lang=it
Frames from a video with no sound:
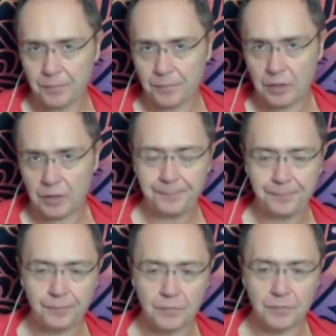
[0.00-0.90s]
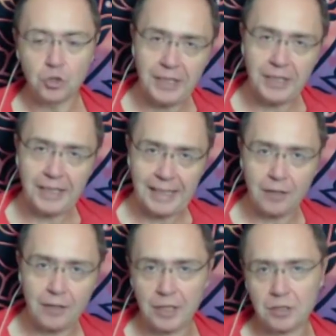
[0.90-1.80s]
Ok? Dopodiché
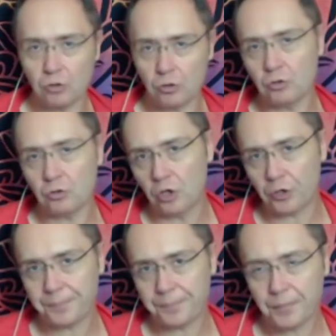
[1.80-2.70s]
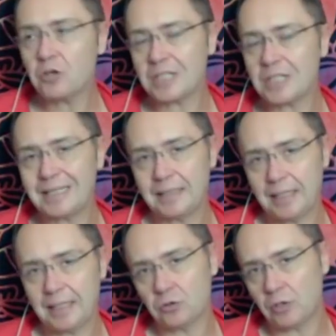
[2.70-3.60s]
hanno chiesto a ognuno di loro che cosa ti ha
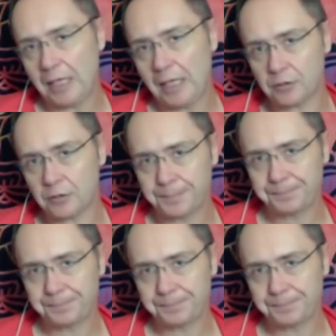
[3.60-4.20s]
detto l'altro.